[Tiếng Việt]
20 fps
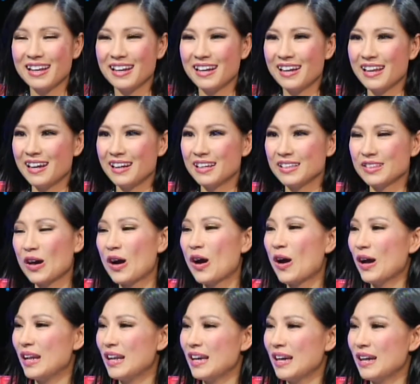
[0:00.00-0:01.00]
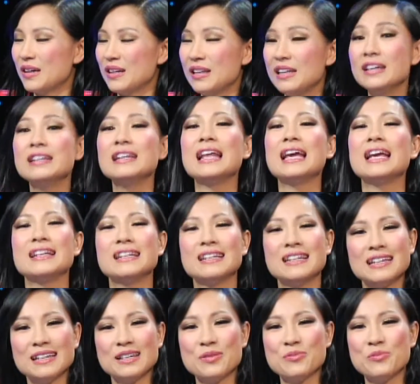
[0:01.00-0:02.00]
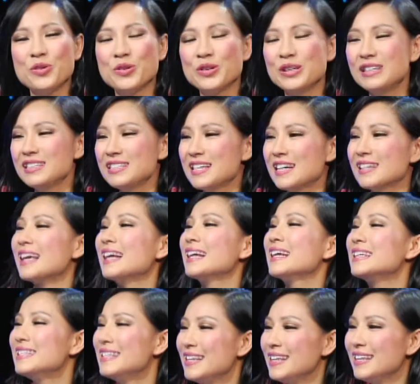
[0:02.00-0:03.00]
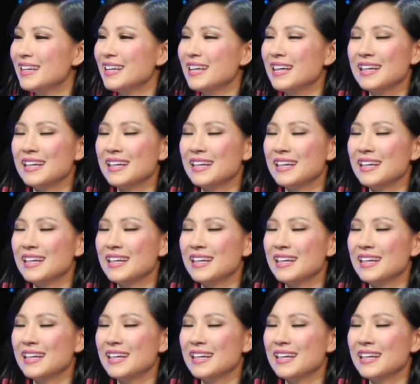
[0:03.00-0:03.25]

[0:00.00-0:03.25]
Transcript: là người ta hỏi là lớn lên muốn trở thành cái gì,